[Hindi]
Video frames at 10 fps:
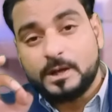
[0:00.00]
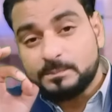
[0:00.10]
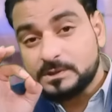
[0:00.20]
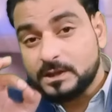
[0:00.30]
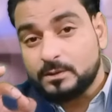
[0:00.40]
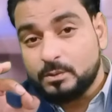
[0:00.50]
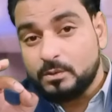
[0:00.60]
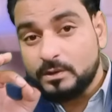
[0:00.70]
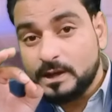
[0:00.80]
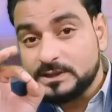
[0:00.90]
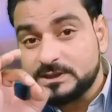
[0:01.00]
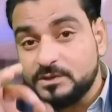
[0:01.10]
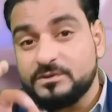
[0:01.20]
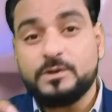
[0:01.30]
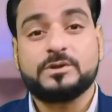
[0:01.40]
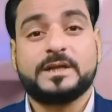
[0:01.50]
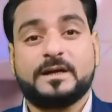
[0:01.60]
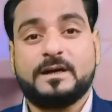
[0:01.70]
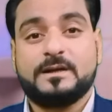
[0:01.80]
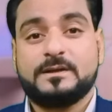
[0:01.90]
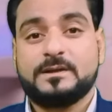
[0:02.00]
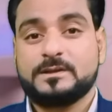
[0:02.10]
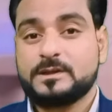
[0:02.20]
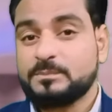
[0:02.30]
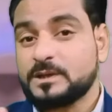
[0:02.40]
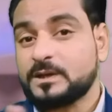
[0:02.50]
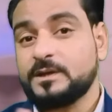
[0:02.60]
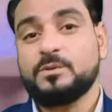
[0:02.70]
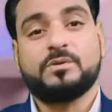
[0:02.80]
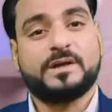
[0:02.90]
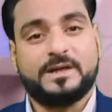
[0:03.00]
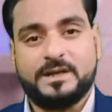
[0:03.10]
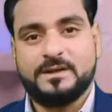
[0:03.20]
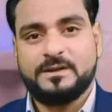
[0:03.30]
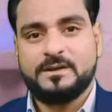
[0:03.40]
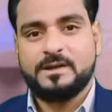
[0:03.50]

जब तक गोल अचीव नहीं हो जाएगा तब तक नहीं रुकेंगे